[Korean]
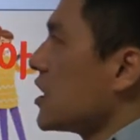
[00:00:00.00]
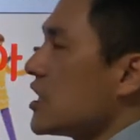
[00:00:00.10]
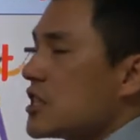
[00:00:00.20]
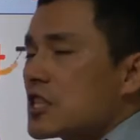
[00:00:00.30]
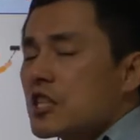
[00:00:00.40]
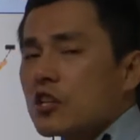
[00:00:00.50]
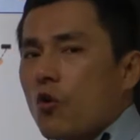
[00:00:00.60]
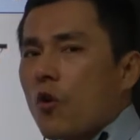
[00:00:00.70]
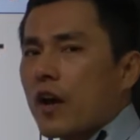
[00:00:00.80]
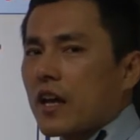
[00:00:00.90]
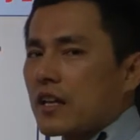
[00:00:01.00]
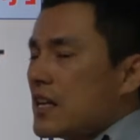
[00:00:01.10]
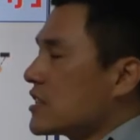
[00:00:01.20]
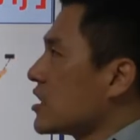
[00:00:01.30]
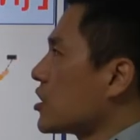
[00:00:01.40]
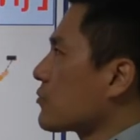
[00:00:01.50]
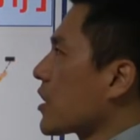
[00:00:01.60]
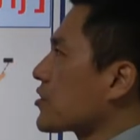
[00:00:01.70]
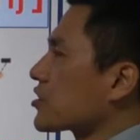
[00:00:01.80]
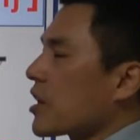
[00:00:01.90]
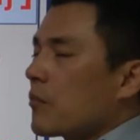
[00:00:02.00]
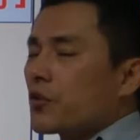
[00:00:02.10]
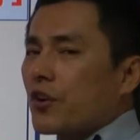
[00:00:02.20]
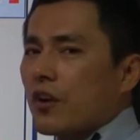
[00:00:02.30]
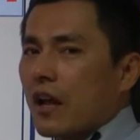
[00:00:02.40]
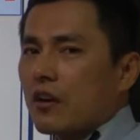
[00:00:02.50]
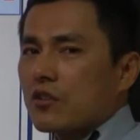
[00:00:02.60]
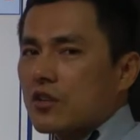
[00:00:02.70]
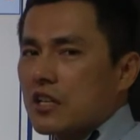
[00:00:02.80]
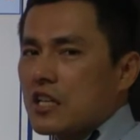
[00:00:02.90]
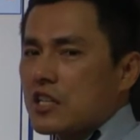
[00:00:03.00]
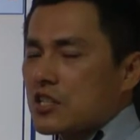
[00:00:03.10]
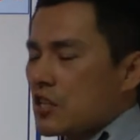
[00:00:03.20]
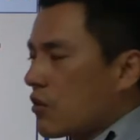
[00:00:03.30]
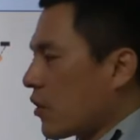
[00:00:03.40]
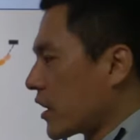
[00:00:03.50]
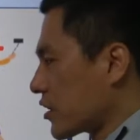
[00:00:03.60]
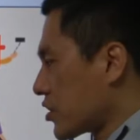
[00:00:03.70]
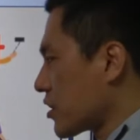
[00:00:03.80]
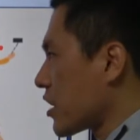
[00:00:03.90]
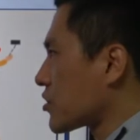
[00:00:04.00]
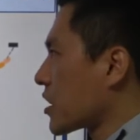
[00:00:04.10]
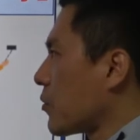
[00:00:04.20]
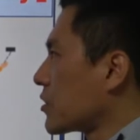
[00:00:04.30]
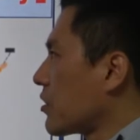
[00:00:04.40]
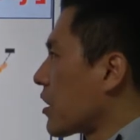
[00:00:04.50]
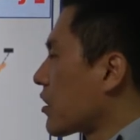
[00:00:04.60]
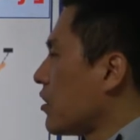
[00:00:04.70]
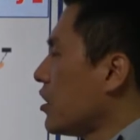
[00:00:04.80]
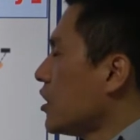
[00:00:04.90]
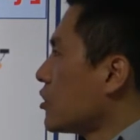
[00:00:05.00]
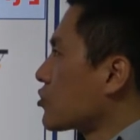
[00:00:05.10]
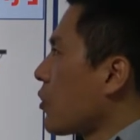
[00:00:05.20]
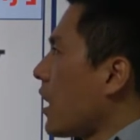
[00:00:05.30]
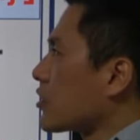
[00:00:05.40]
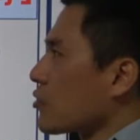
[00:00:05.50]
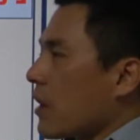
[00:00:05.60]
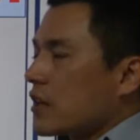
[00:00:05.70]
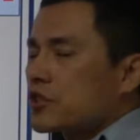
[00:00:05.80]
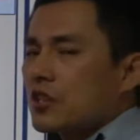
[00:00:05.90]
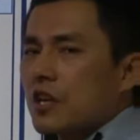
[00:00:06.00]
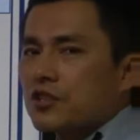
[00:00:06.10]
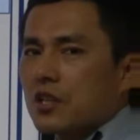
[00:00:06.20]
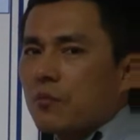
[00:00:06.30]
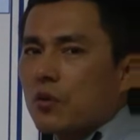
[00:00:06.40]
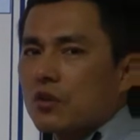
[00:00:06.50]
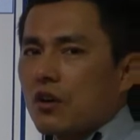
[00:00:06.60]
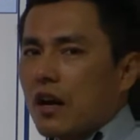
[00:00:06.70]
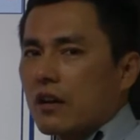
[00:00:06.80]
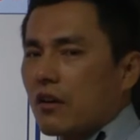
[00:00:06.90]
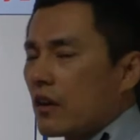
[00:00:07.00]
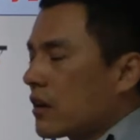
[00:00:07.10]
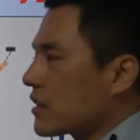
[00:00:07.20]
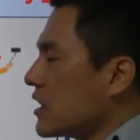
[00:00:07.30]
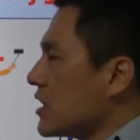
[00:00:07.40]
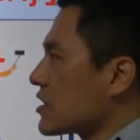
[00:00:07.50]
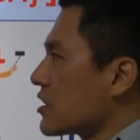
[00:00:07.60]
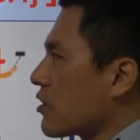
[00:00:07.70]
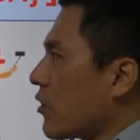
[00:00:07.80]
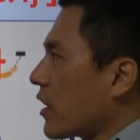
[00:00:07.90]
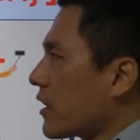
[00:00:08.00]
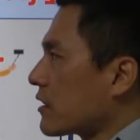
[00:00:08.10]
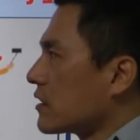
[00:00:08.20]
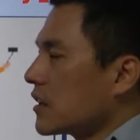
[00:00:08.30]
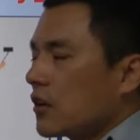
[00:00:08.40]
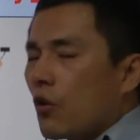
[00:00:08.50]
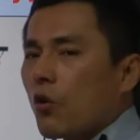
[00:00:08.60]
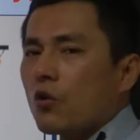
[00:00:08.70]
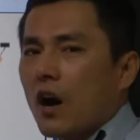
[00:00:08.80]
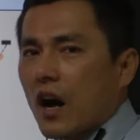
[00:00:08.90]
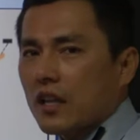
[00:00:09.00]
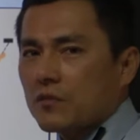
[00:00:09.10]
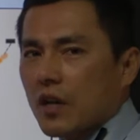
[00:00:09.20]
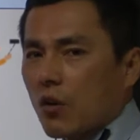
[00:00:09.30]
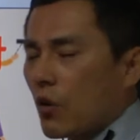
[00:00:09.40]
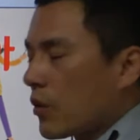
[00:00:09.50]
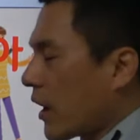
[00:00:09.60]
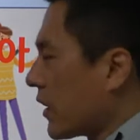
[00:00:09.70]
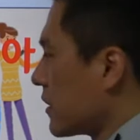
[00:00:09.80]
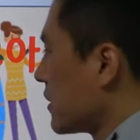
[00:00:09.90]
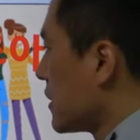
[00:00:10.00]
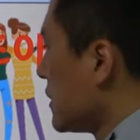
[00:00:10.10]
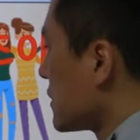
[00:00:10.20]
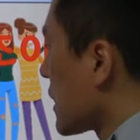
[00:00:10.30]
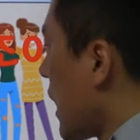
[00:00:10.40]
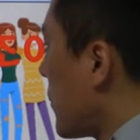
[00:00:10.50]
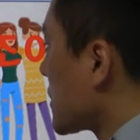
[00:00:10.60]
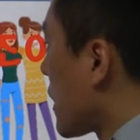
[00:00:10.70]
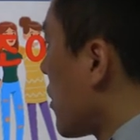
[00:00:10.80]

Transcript: easygoing, easy, 쉽게 쉽게 모든 걸 하는 거죠. easygoing, 쉽게 쉽게 모든 걸 하는 걸, 좋아 좋아, 쉽게 쉽게 모든 거 하는 거예요. easygoing, 온화한입니다. 온화한. 자, 앞에